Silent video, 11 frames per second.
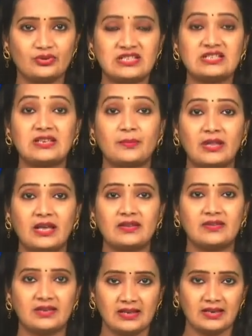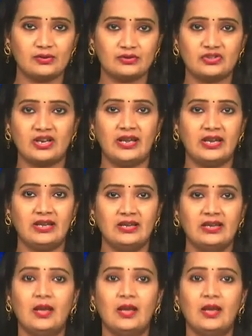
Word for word: నుంచి శబ్దాలు సిగ్నల్స్ వచ్చాయని